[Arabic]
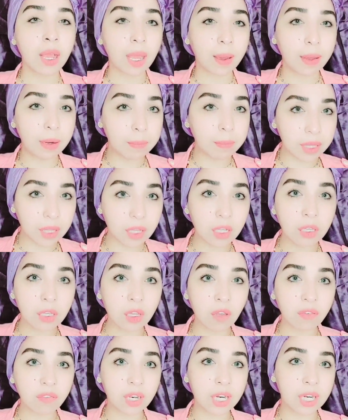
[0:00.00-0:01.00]
كمان
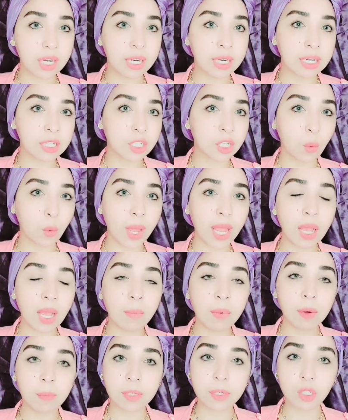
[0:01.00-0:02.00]
بتنظف
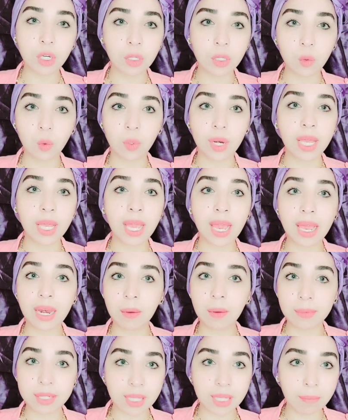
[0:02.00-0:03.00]
الشوائب البشره الدهنيه
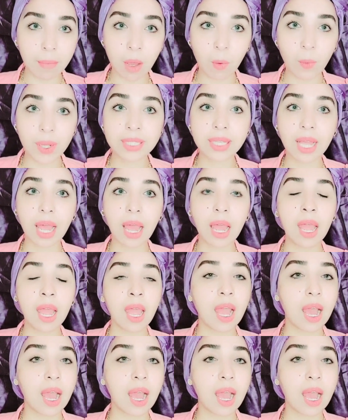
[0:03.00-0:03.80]
اللي مسامها واسعه